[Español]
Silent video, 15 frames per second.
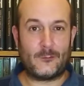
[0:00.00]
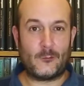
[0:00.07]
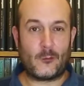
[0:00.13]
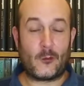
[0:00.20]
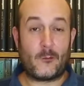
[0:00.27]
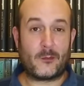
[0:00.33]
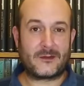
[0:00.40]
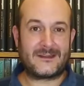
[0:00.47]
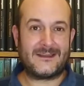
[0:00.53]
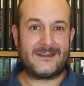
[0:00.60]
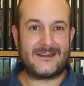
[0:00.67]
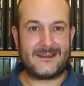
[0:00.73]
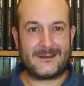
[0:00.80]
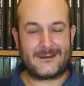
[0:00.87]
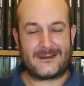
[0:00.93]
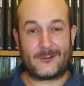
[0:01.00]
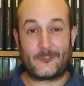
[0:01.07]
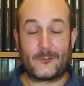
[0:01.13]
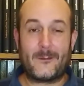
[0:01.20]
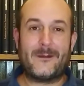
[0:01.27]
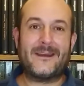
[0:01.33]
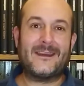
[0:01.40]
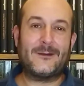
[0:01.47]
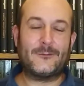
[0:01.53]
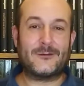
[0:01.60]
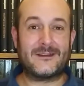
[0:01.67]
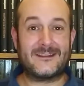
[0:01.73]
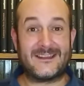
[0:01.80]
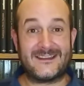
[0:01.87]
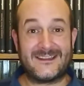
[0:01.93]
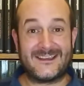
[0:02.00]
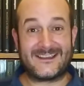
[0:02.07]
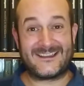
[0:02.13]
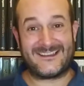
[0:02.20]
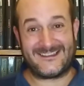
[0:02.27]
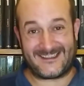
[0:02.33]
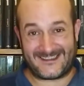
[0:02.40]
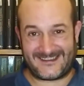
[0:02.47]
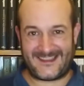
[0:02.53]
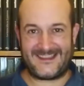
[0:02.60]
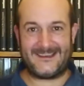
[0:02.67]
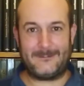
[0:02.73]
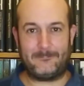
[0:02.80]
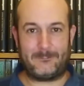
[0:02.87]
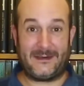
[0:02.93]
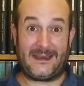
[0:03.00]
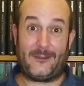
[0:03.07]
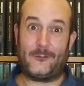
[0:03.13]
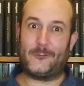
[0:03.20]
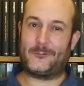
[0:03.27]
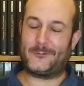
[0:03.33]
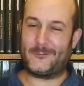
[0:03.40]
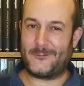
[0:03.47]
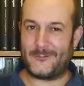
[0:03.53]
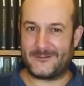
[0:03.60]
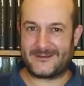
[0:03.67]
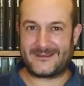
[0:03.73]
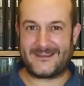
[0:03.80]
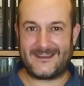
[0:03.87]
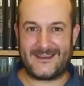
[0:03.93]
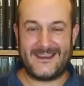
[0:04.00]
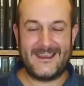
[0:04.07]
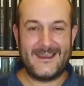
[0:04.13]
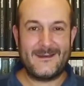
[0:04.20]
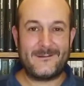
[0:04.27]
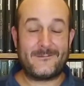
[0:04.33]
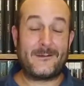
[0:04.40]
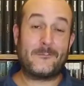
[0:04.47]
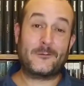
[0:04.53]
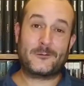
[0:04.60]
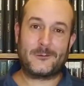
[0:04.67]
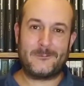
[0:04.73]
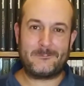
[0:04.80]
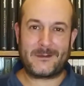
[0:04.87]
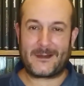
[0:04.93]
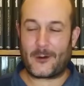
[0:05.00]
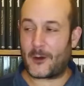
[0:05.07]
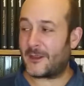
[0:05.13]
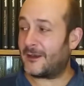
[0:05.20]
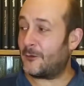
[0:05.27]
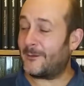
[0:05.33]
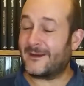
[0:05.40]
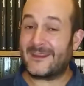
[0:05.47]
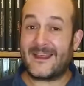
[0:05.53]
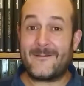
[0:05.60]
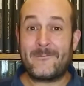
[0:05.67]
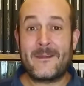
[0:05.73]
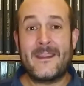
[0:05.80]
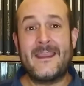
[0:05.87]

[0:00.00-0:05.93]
Luego, pues de, de alguna manera nos da a entender que se trata del emperador, ¿no? Este famoso emperador de la humanidad.